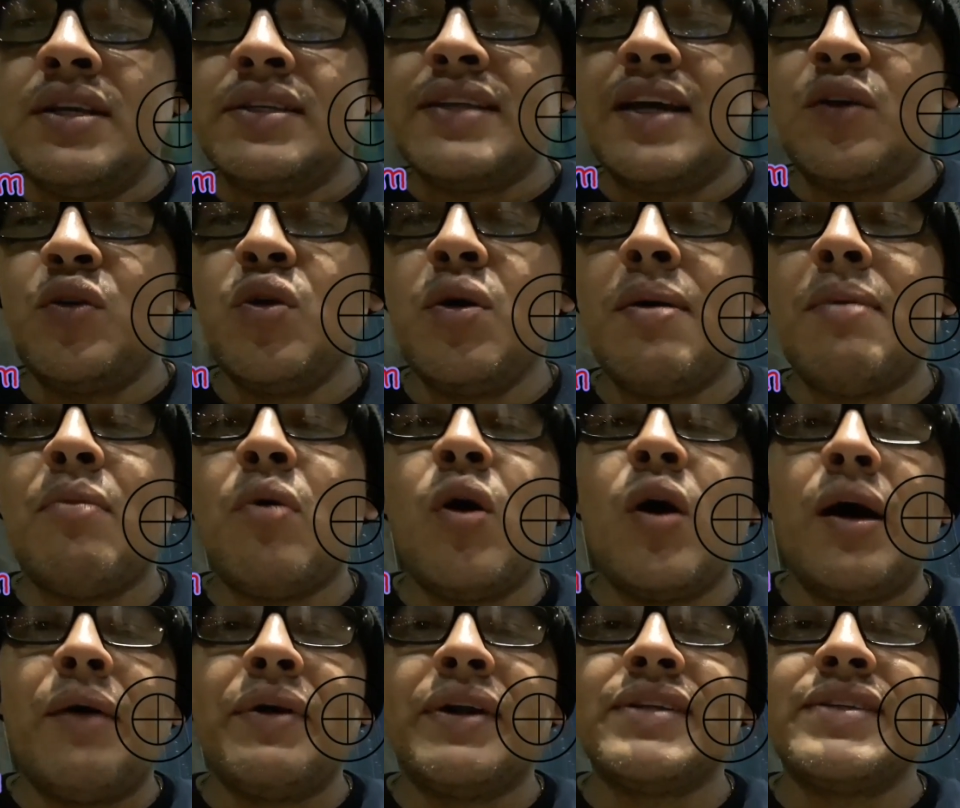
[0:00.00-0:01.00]
Saludos,
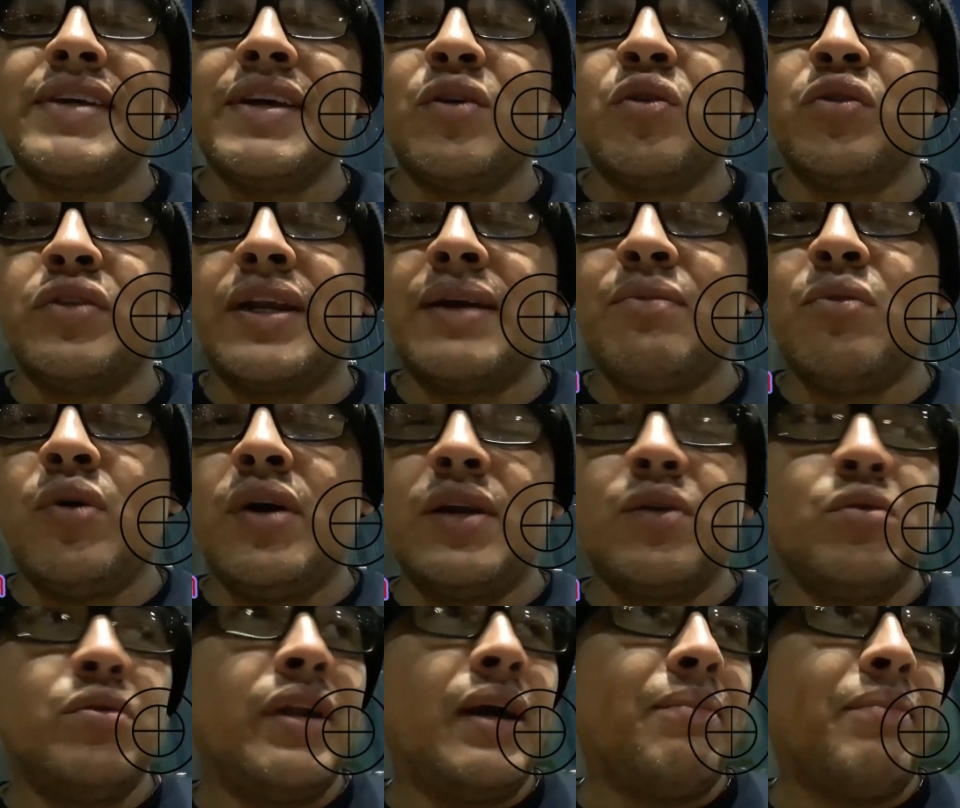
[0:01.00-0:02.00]
vamos a ver si encontramos
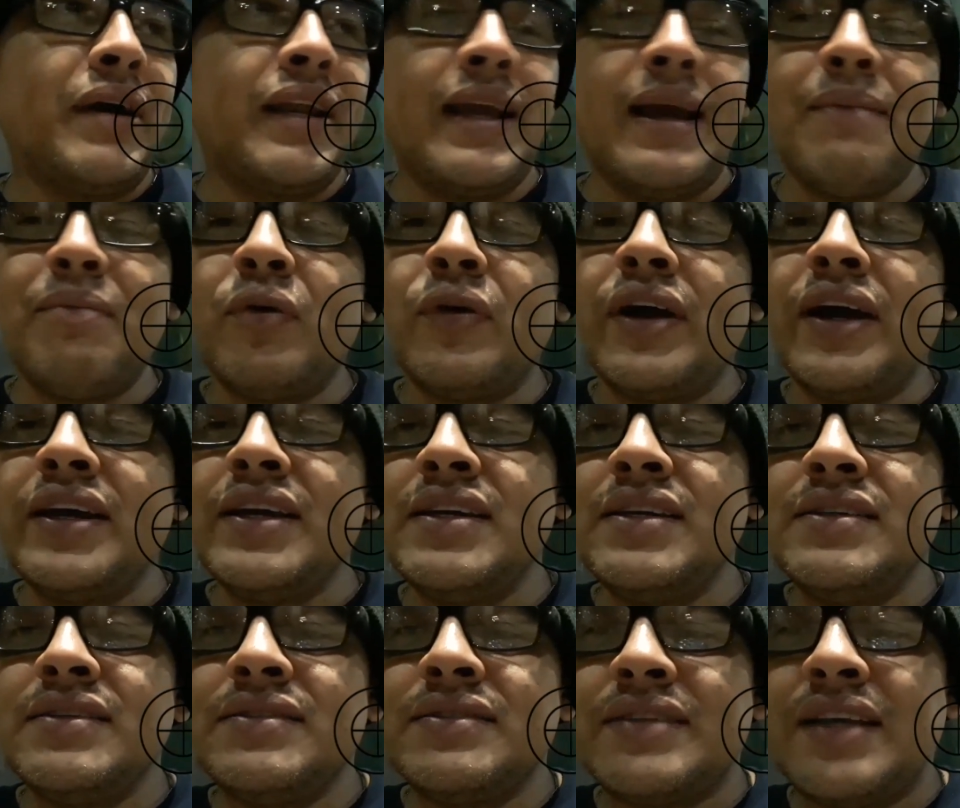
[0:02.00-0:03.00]
alguna pareja por ahí.